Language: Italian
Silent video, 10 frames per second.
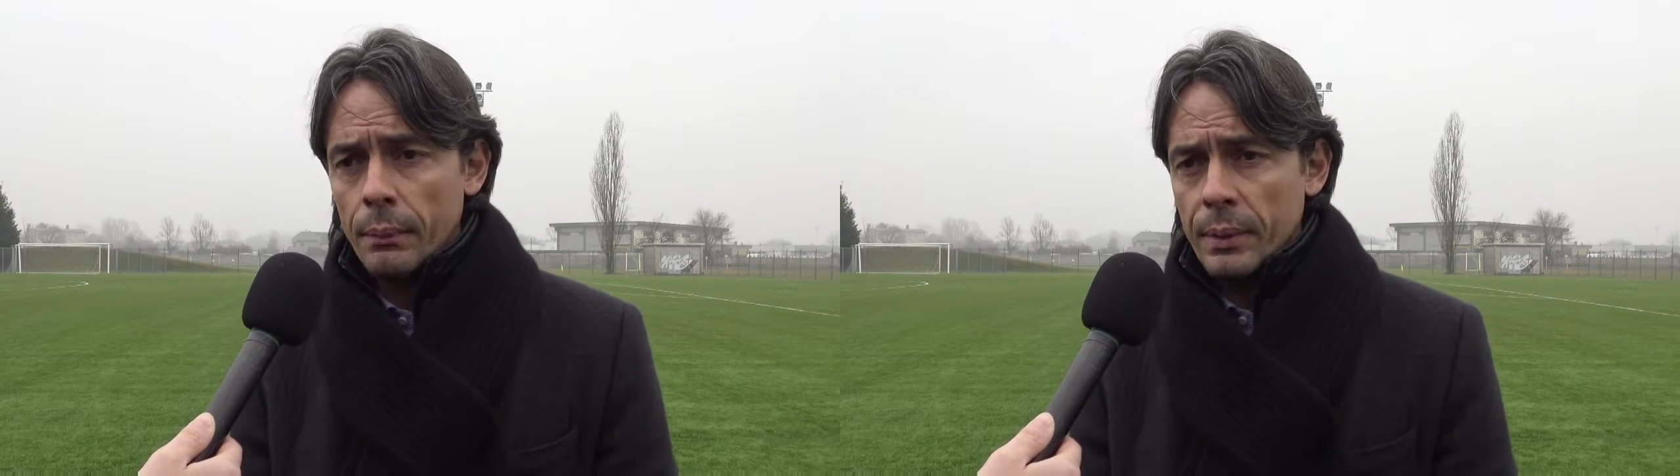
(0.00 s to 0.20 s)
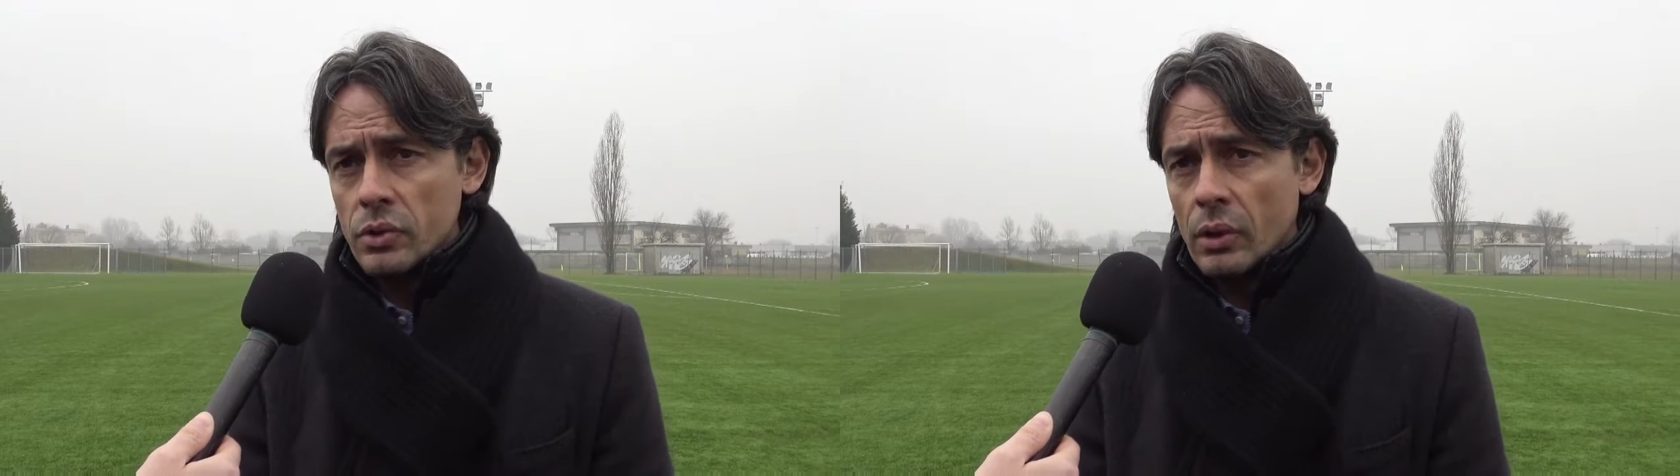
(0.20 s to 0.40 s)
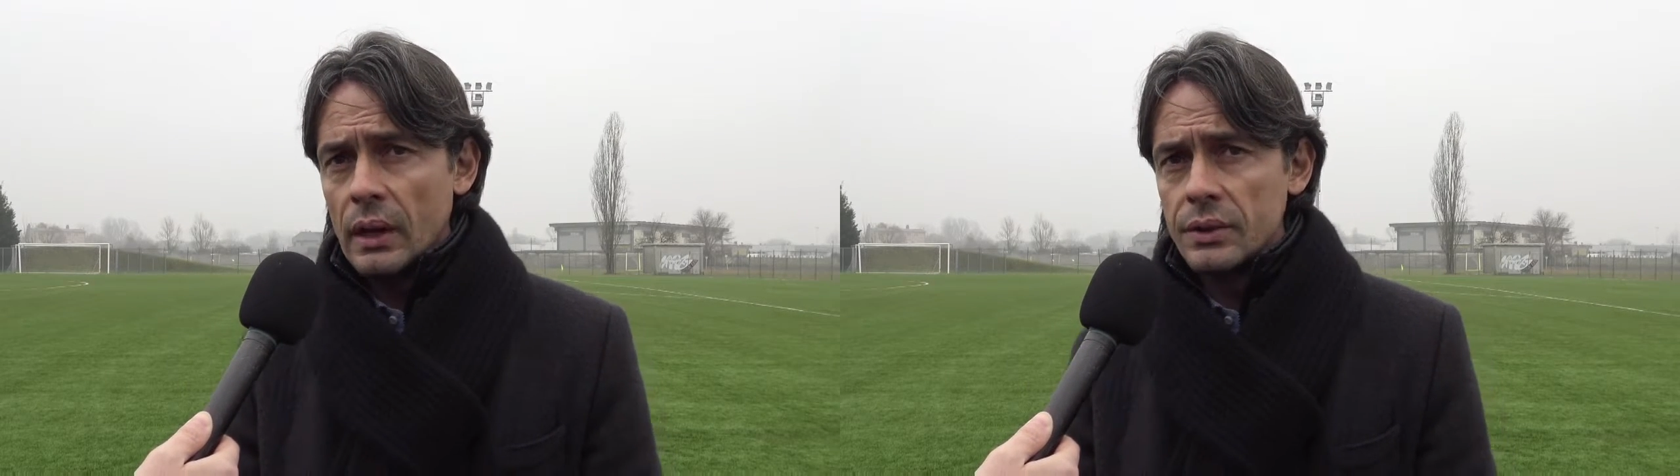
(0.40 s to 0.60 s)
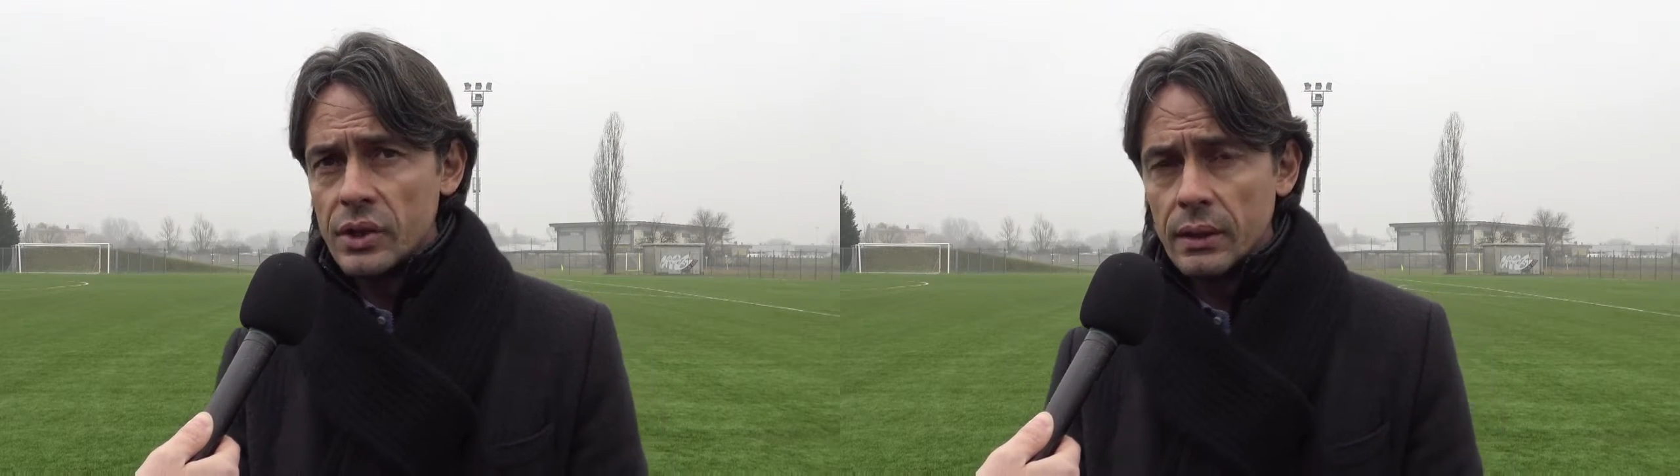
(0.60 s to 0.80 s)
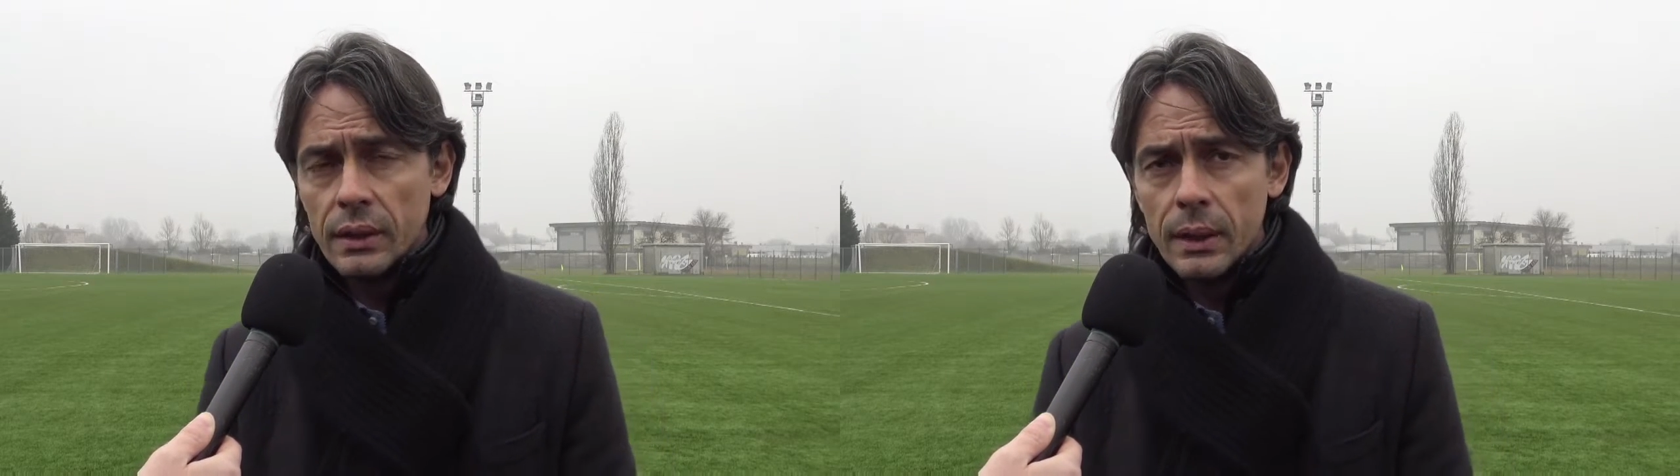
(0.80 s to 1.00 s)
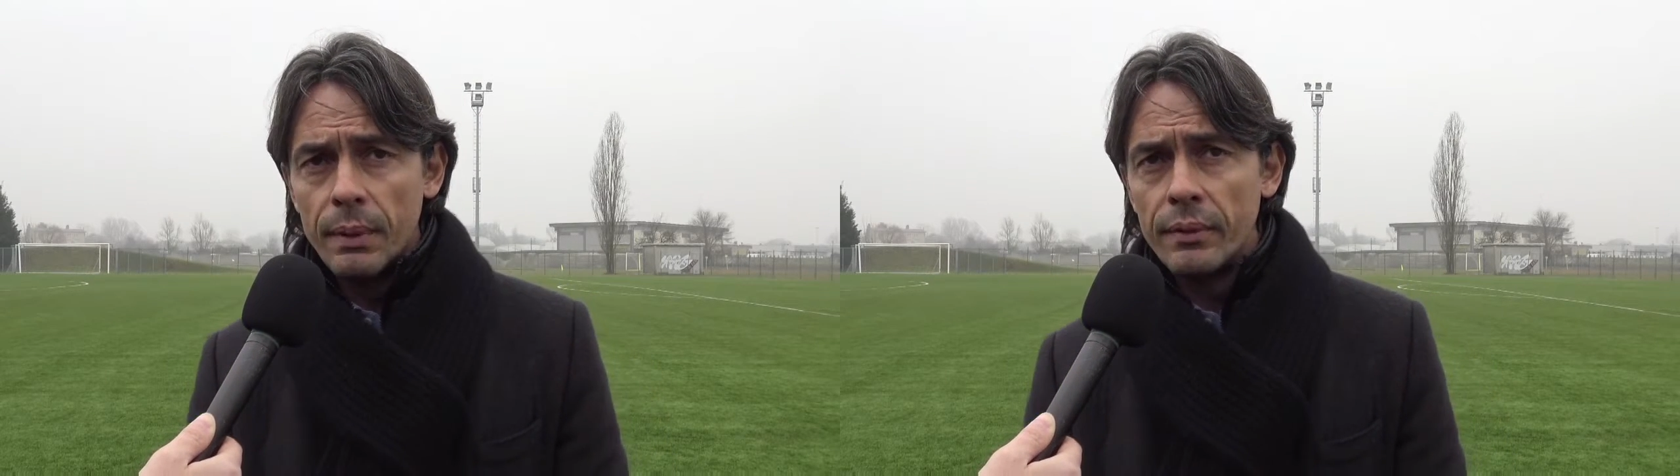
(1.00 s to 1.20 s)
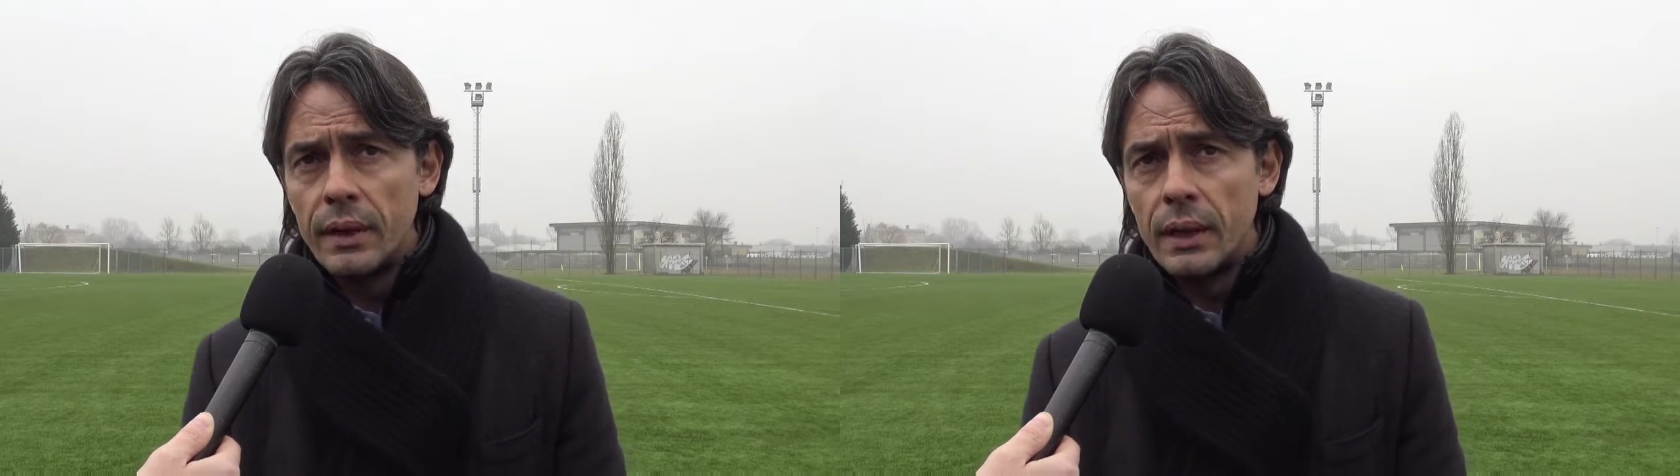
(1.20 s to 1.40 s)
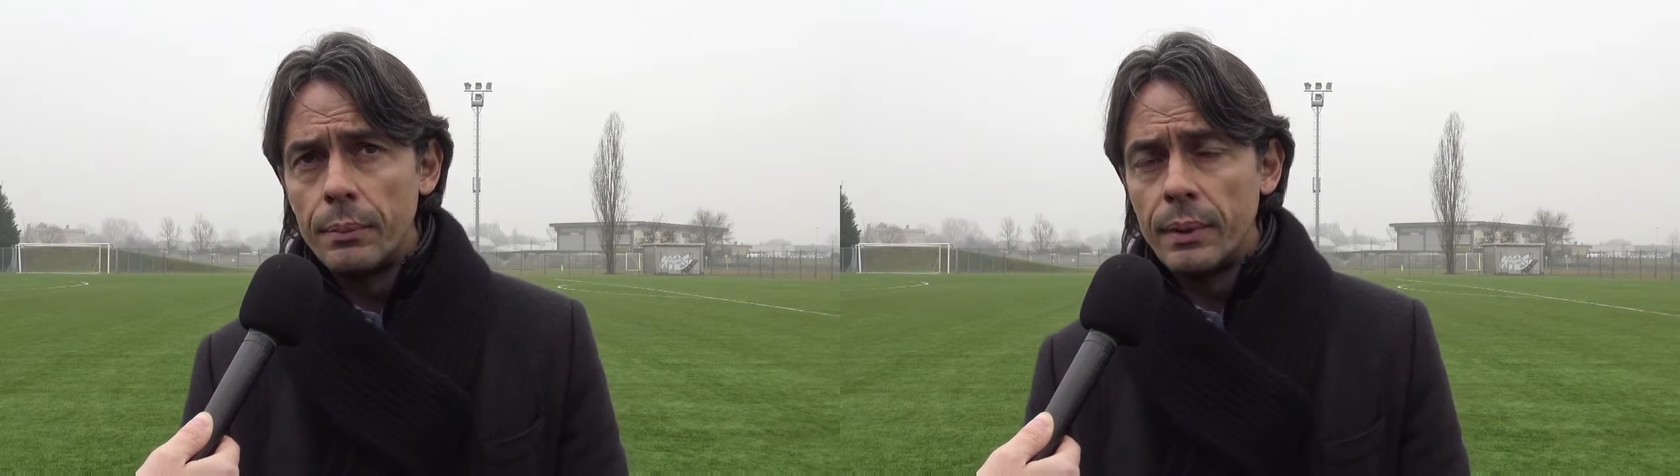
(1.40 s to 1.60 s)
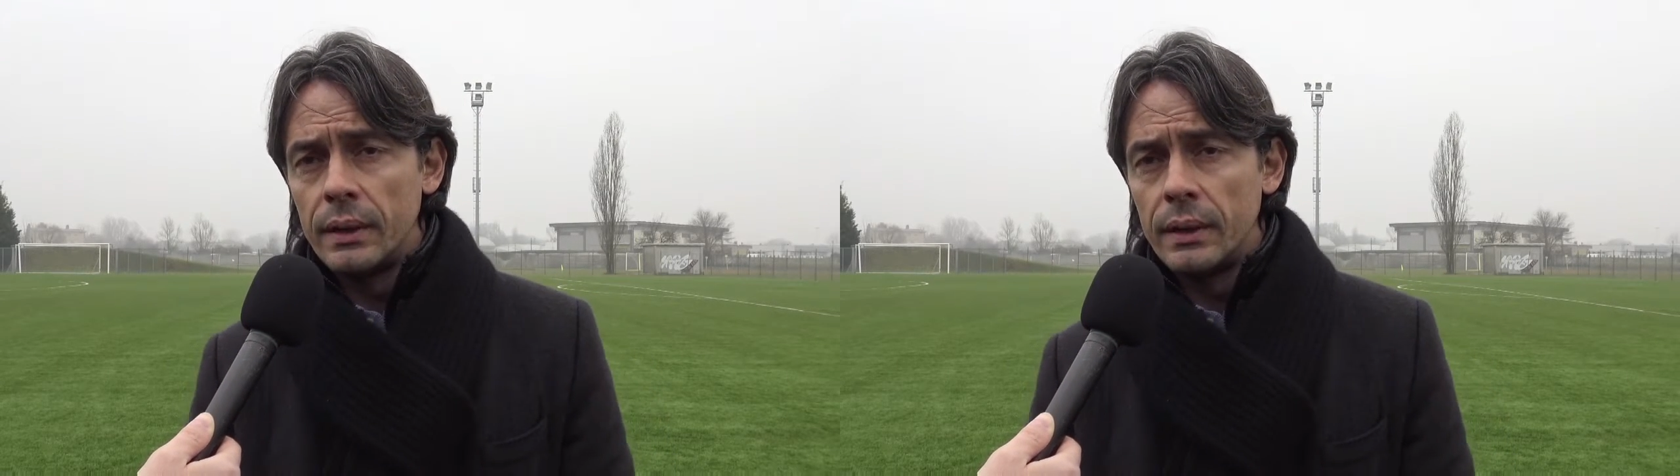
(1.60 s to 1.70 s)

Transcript: e penso che la gente debba venire